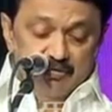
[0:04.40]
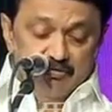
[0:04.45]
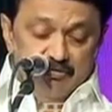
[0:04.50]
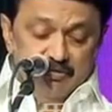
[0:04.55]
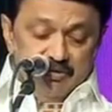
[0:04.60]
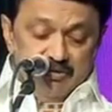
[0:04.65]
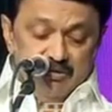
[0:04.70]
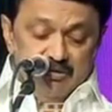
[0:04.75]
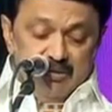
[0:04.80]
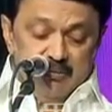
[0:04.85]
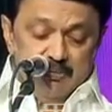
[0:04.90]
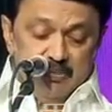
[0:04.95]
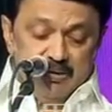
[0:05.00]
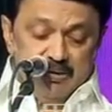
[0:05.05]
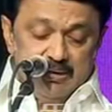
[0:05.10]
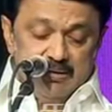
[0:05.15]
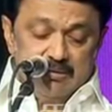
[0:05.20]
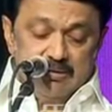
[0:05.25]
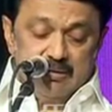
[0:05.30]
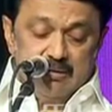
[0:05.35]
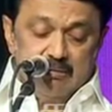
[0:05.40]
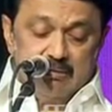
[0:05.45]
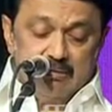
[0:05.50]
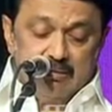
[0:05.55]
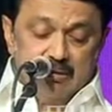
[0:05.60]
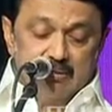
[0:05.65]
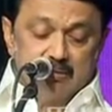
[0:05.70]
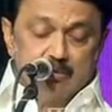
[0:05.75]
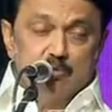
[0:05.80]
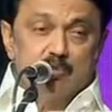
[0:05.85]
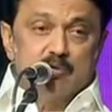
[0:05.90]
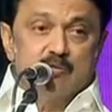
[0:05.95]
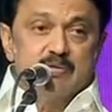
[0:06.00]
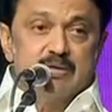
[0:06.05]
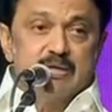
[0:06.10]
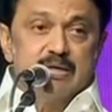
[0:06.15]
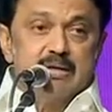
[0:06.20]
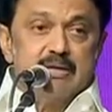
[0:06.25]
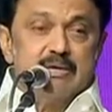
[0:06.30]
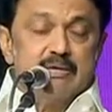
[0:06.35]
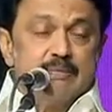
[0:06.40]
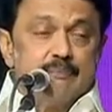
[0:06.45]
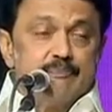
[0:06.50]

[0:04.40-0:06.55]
பெட்னா மாநாட்டில் கலந்து கொள்வதில்